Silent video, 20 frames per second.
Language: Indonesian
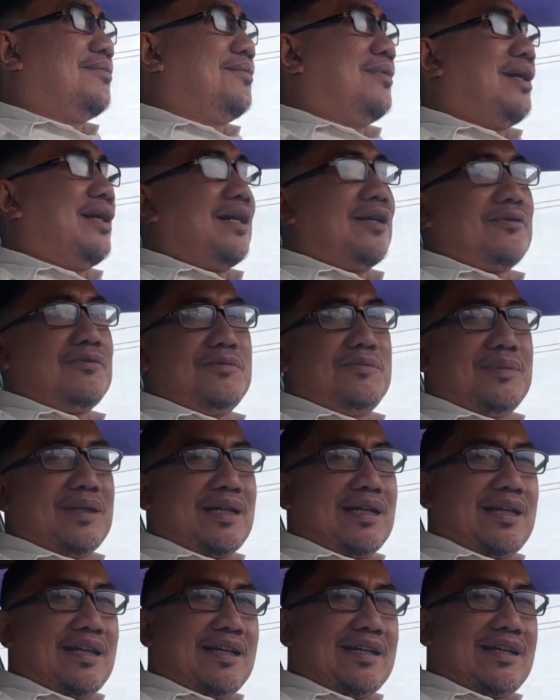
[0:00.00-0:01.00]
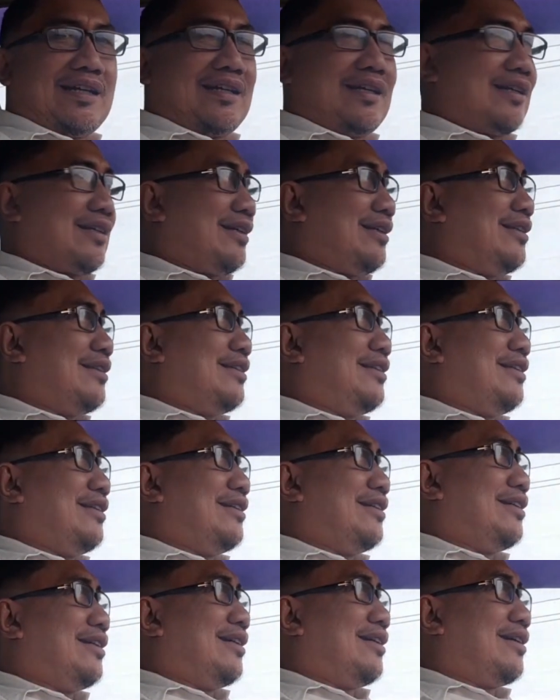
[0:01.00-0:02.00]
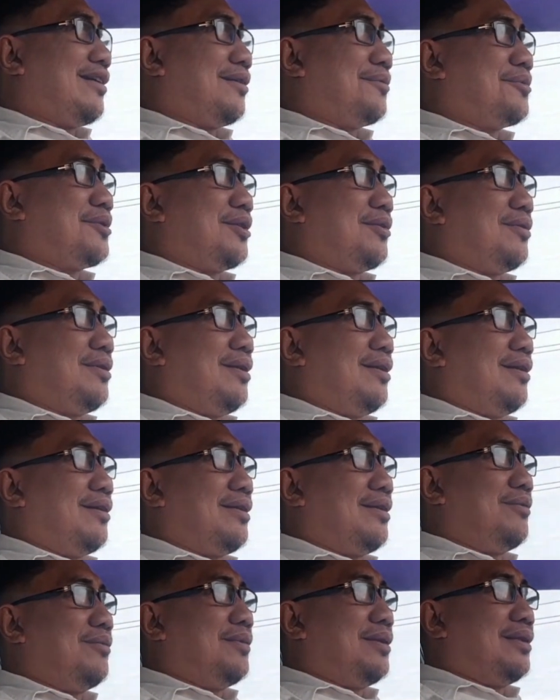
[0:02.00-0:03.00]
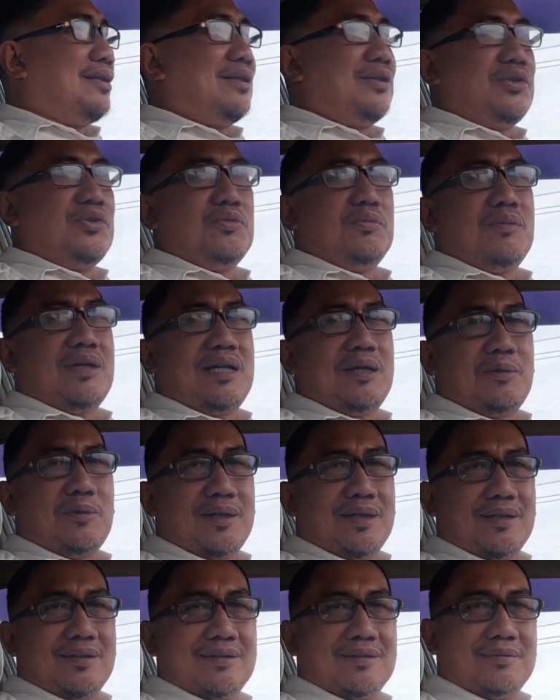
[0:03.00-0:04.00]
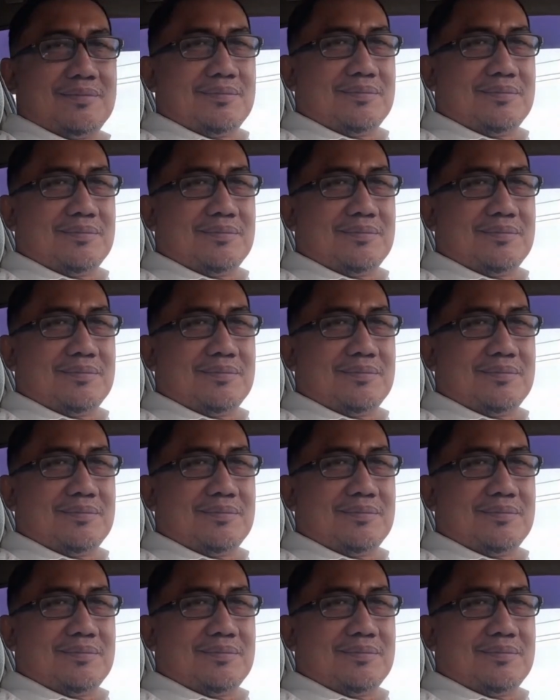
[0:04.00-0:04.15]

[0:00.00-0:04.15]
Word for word: baru mengalahkan Argentina, Arab Saudi lagi menjadi jumawa,